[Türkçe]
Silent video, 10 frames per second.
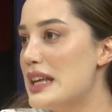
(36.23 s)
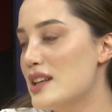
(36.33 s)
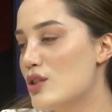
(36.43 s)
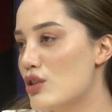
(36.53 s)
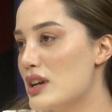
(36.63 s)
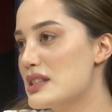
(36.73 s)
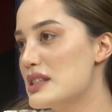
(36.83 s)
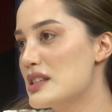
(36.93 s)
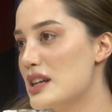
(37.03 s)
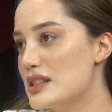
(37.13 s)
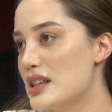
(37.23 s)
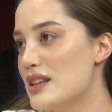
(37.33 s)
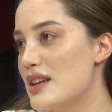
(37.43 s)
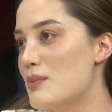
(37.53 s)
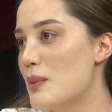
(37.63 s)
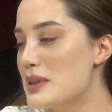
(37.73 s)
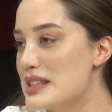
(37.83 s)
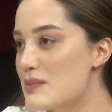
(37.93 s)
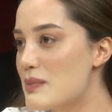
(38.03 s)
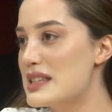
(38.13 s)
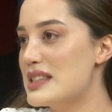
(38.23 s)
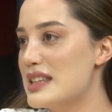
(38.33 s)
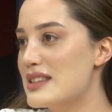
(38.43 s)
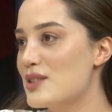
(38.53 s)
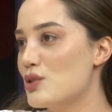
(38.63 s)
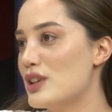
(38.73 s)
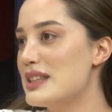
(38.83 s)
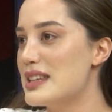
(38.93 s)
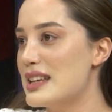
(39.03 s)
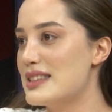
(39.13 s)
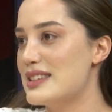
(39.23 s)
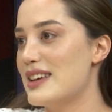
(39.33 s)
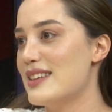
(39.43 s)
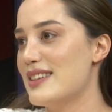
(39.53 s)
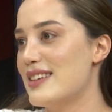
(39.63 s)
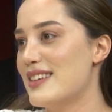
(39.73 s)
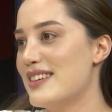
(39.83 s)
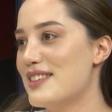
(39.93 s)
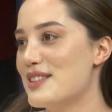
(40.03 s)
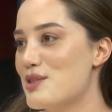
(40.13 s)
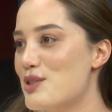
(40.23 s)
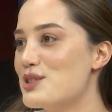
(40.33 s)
İlk olarak siz zaten e, babanızın mesleğinden dolayı TRT e, evet.